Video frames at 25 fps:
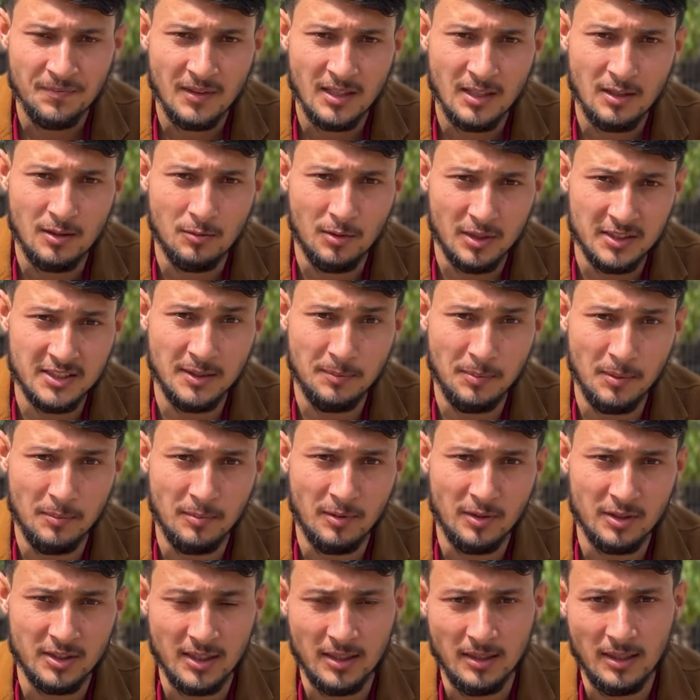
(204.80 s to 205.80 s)
व्हाट्सएप पर
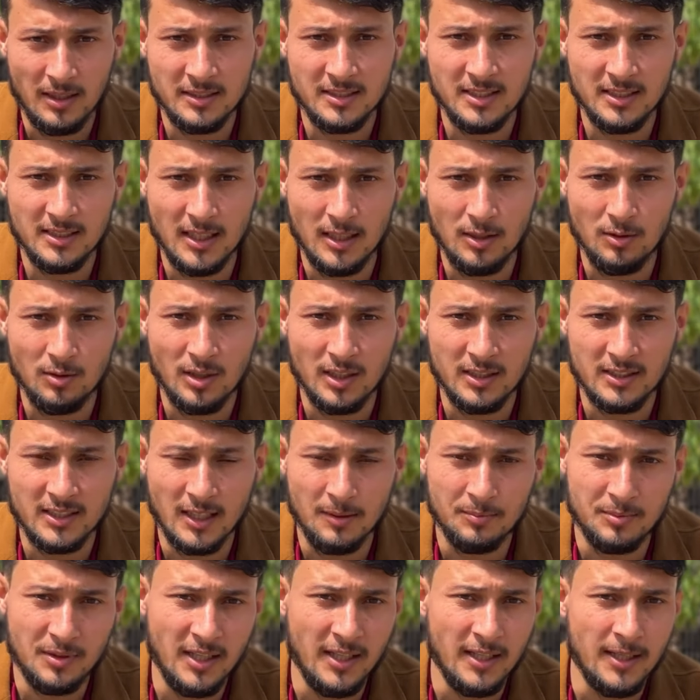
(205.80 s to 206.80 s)
बहुत अच्छे ताल्लुक
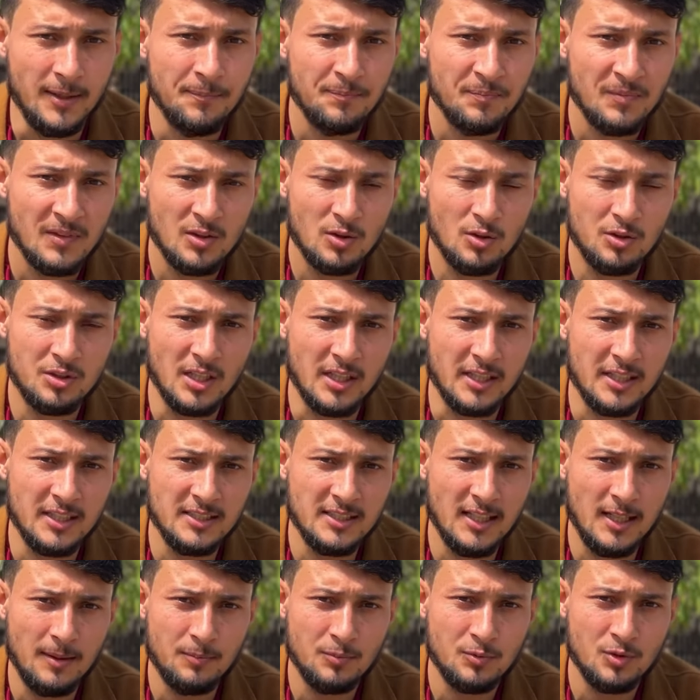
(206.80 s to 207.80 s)
रखते हैं तो तकी
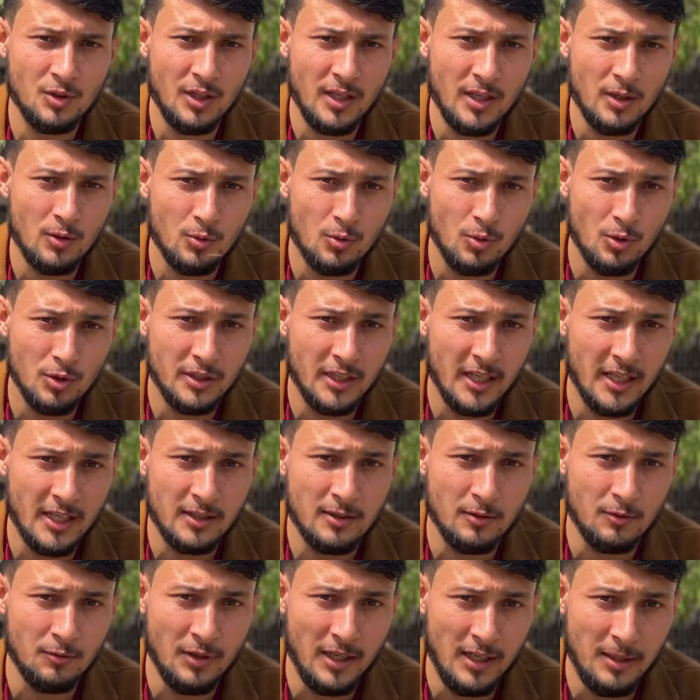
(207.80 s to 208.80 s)
साहब जो है ख़ुद
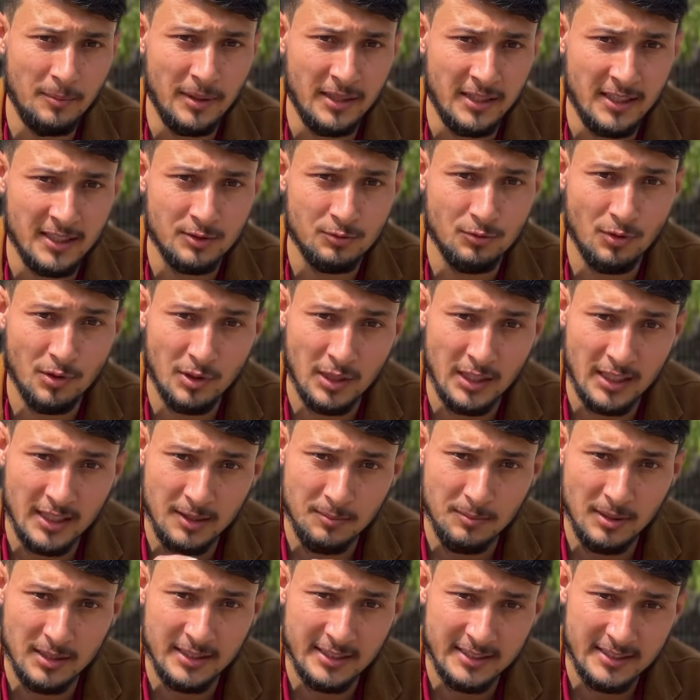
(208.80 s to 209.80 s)
एक वेल मैनेज वो किलगित
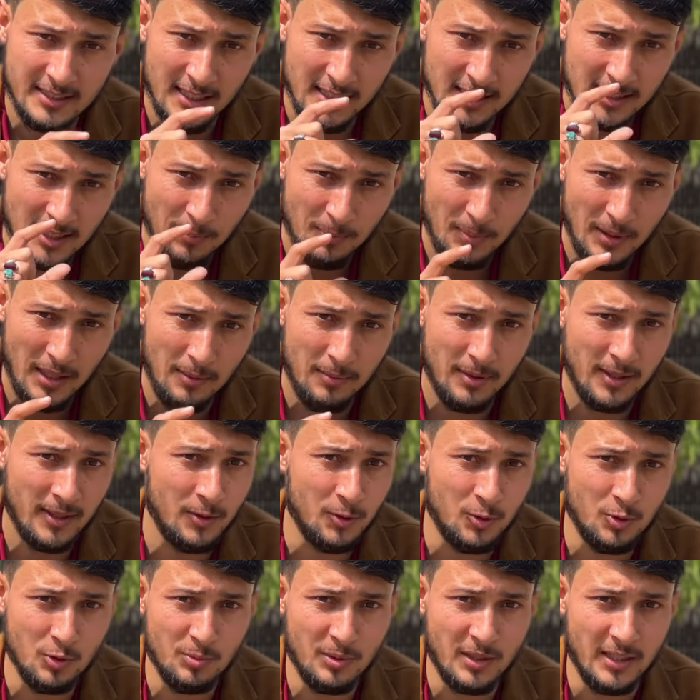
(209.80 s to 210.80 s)
बल्तिस्तान का पहला बड़ा
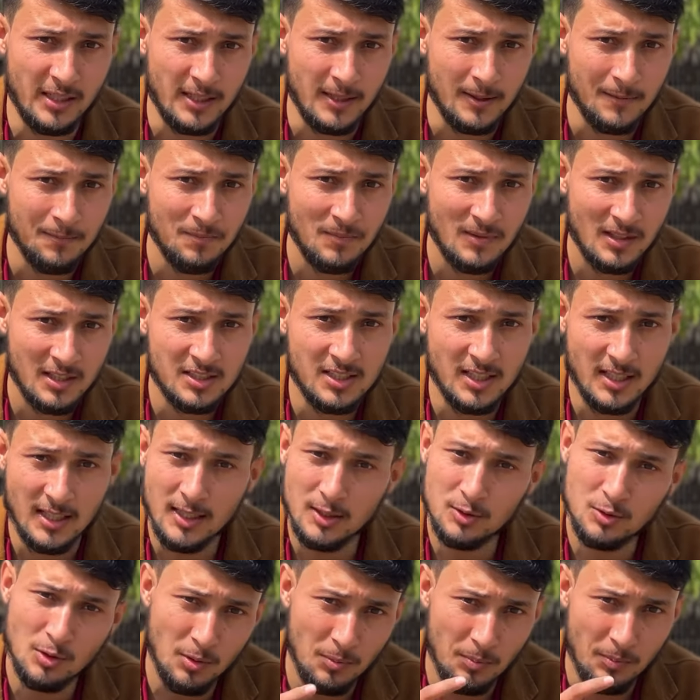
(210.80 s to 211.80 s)
यूट्यूबर है
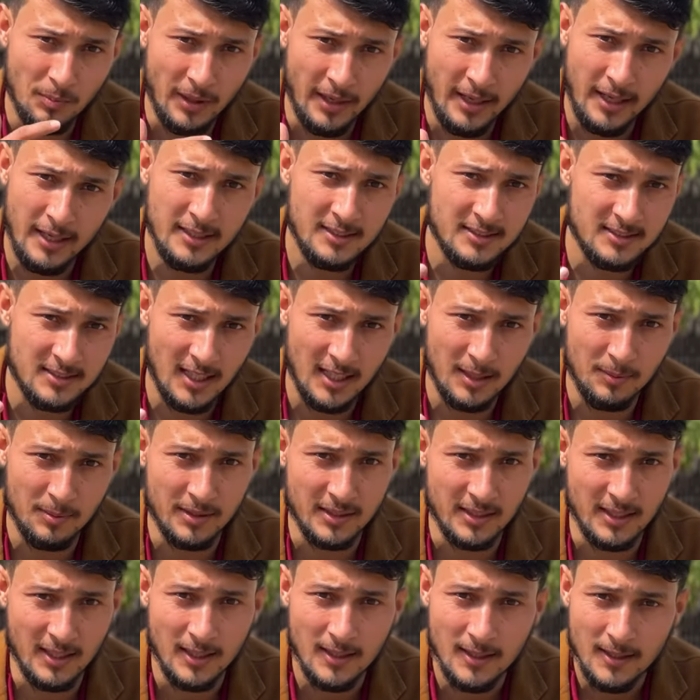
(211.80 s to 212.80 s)
शराज तो है ही स्टार
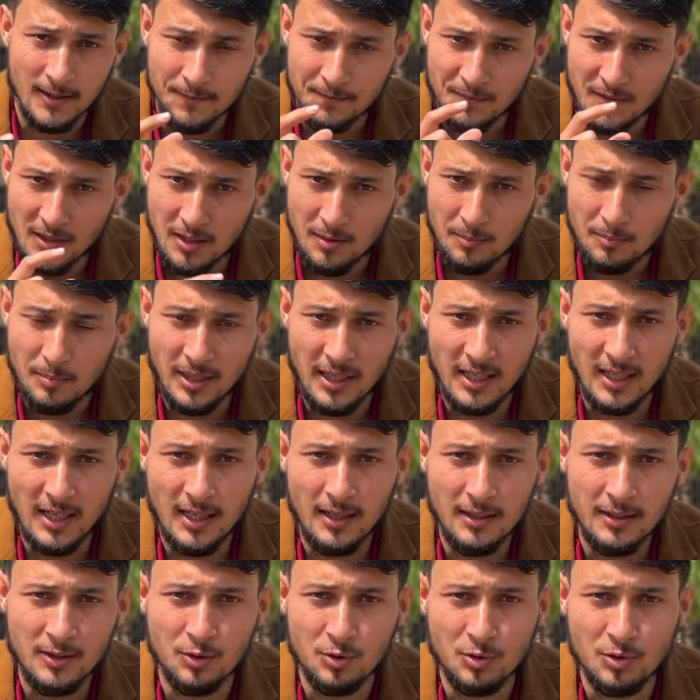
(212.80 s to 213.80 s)
बन गया पहला
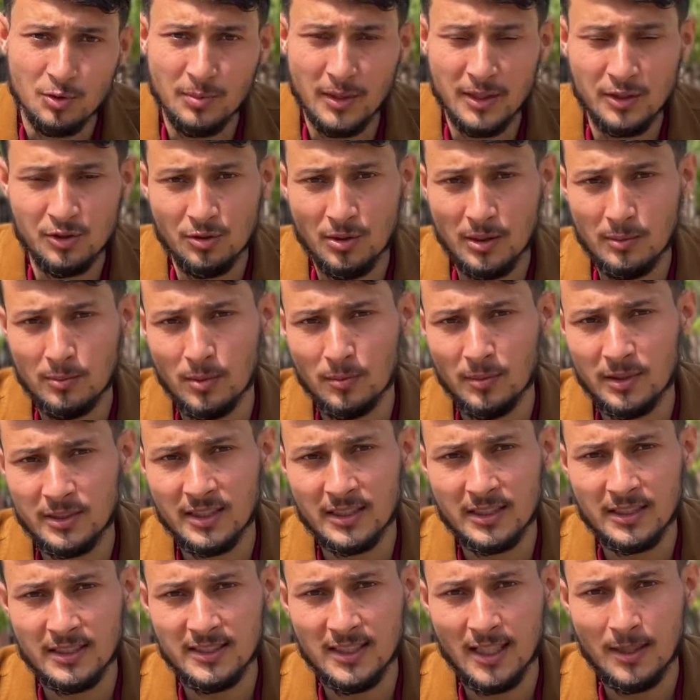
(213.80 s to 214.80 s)
यूट्यूबर जो है मोहम्मद
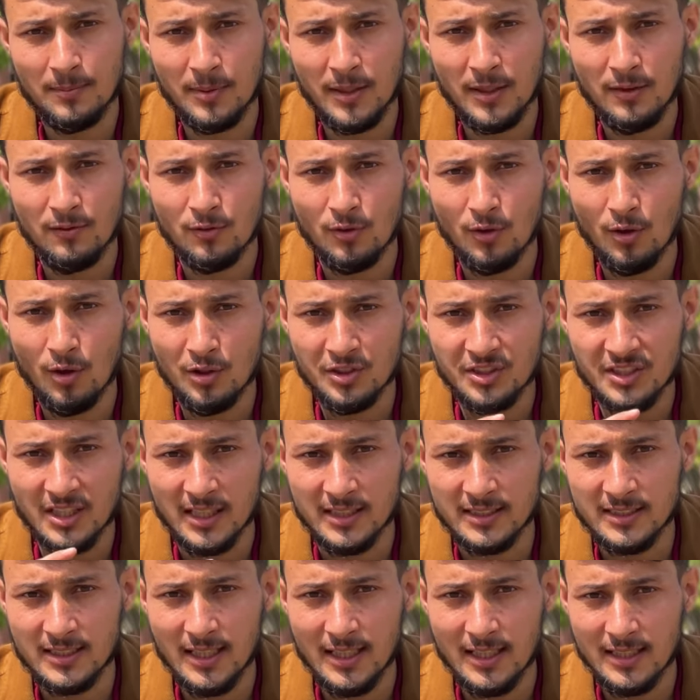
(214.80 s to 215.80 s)
तकी साहब है वो
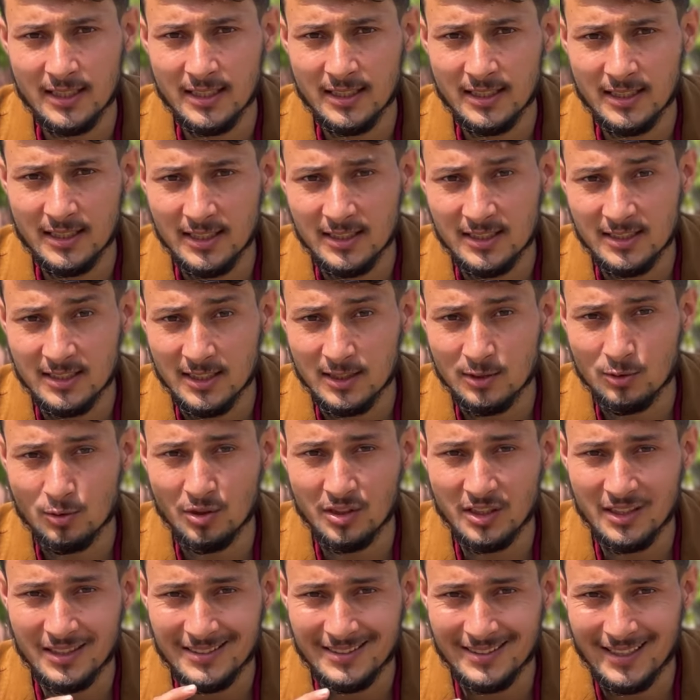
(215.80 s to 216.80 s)
जानते हैं कि किस चीज़ को
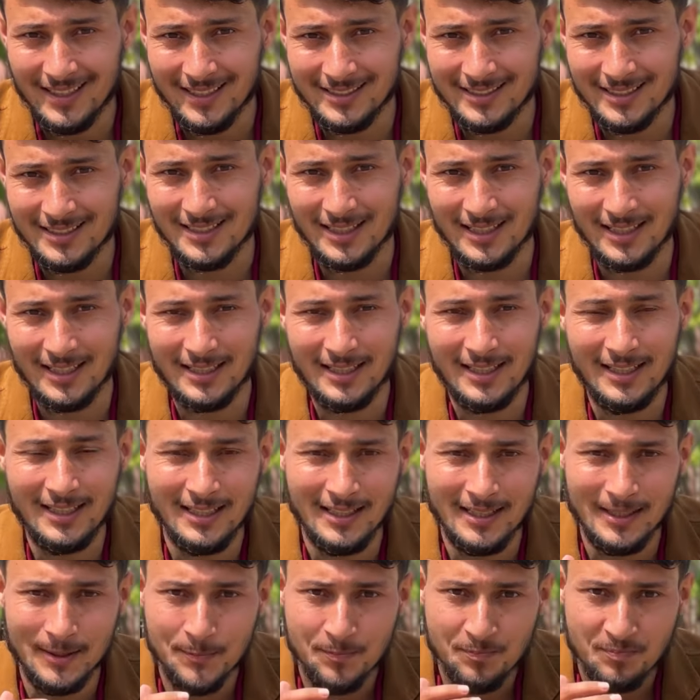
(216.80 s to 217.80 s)
किस तरह से चलाना
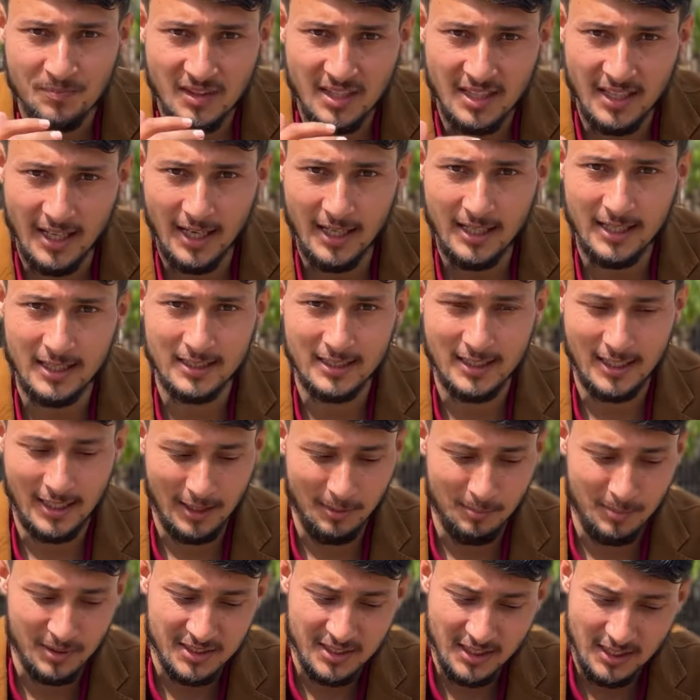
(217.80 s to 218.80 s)
है क्या करना है
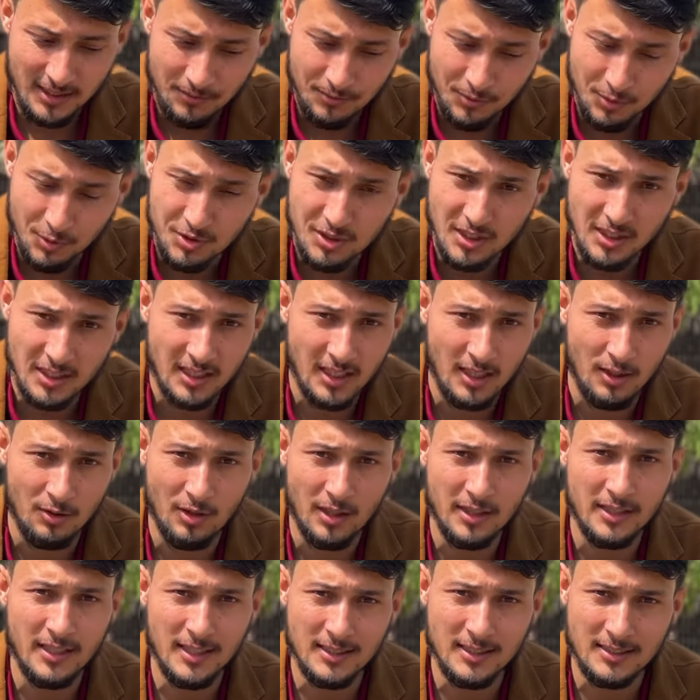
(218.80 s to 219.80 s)
बच्चे का फ्यूचर क्या
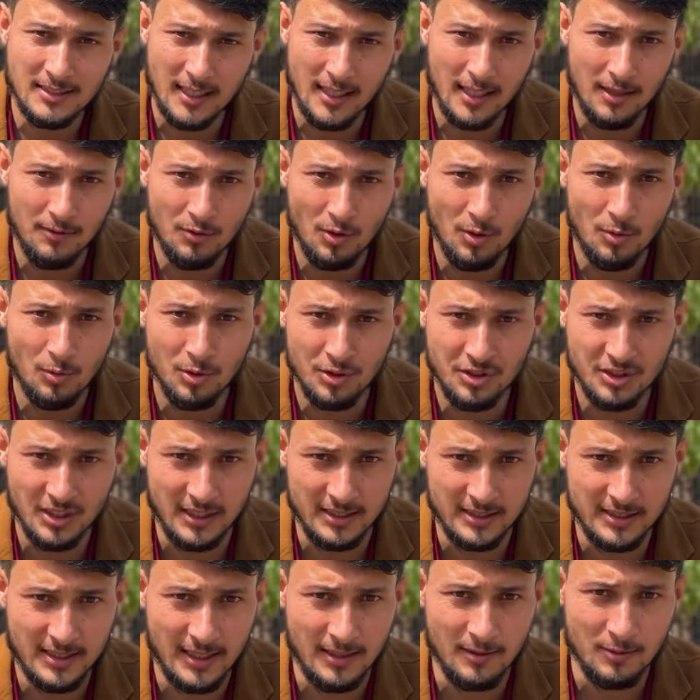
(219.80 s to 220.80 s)
हुआ ये सारा वो खुद
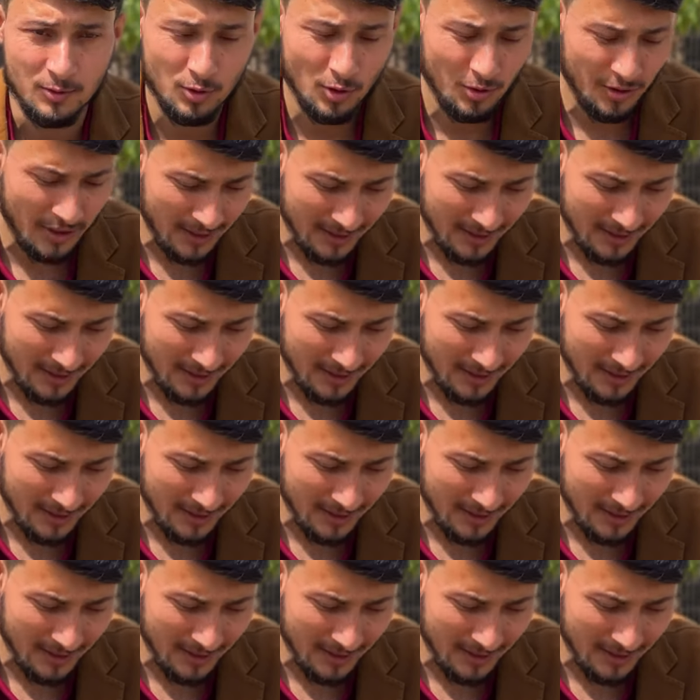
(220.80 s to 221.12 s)
जानते हैं तो ये